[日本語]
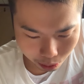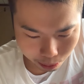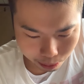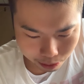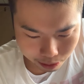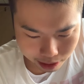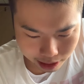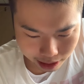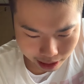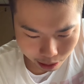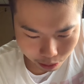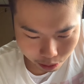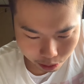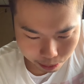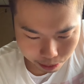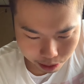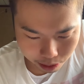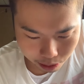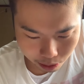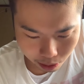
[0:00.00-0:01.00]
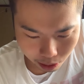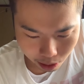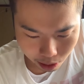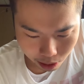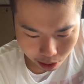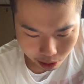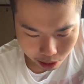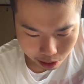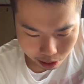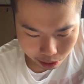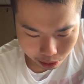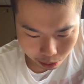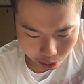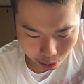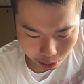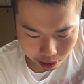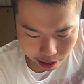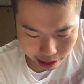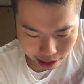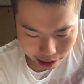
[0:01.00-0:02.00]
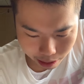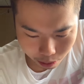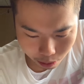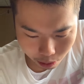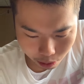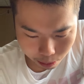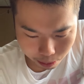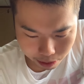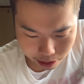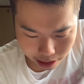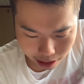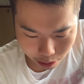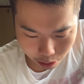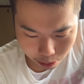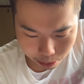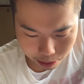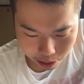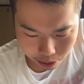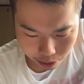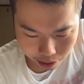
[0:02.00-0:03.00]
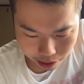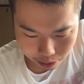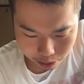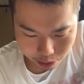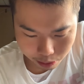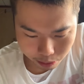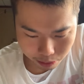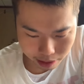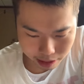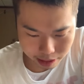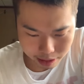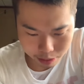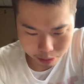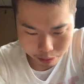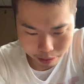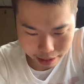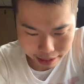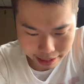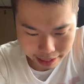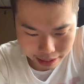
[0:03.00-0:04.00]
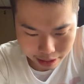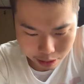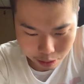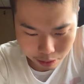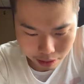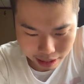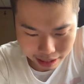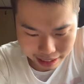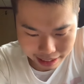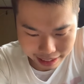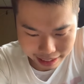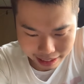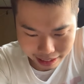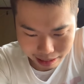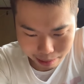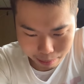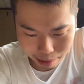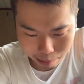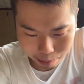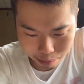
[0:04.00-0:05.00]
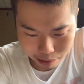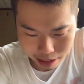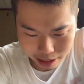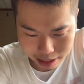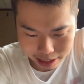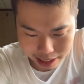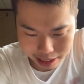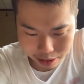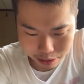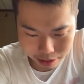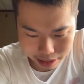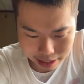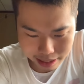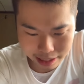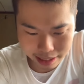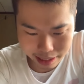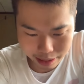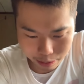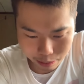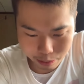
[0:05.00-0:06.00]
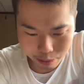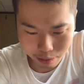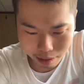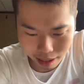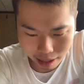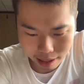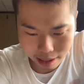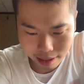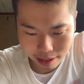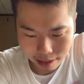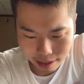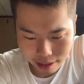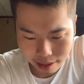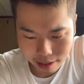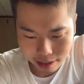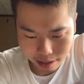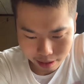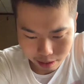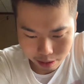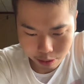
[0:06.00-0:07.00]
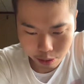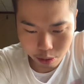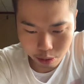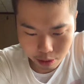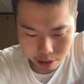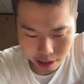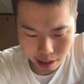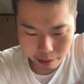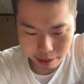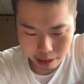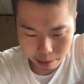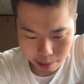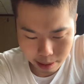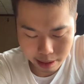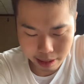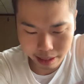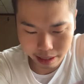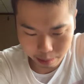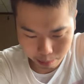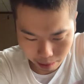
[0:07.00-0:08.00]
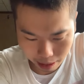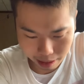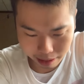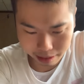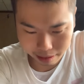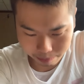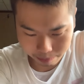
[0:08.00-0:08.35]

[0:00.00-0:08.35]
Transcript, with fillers: 分子化合物を合成高分子化合物というそうです。これ熱とかでできて、まあ、プラスチックですね、要は。よく使ってますね、今。